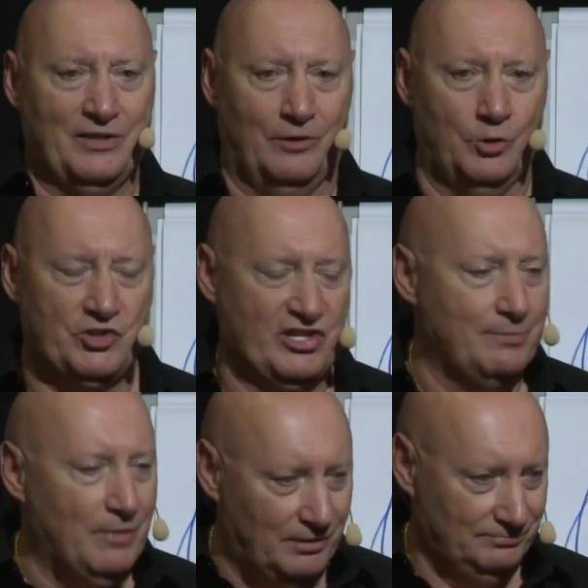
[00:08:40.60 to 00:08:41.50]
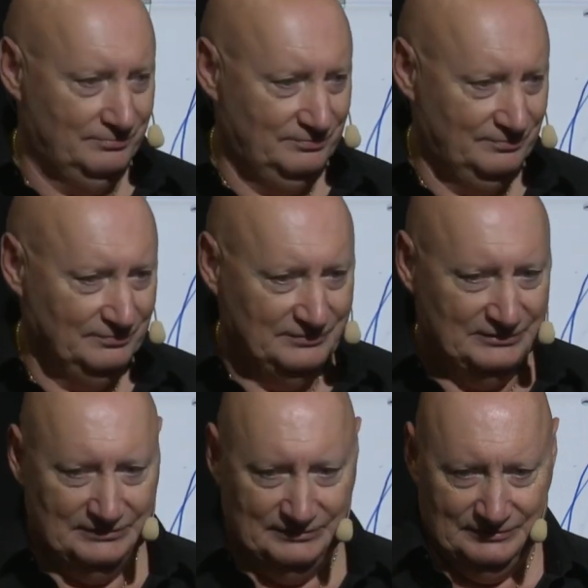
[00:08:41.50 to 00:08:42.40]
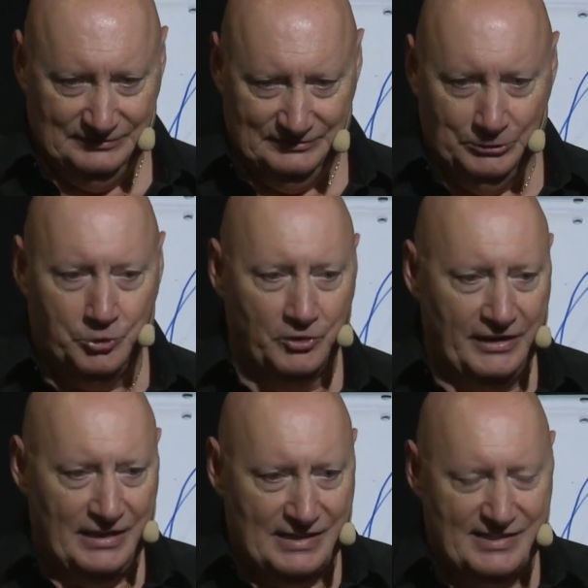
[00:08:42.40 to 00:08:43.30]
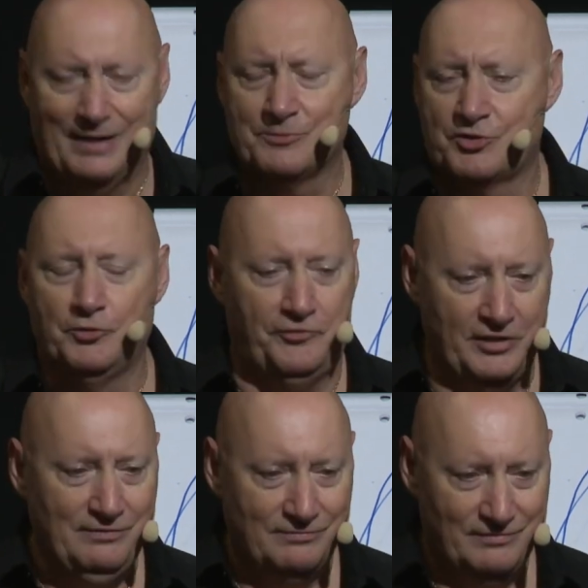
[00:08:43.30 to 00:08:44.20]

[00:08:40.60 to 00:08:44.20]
es dans le schéma de te dire ça me suffit,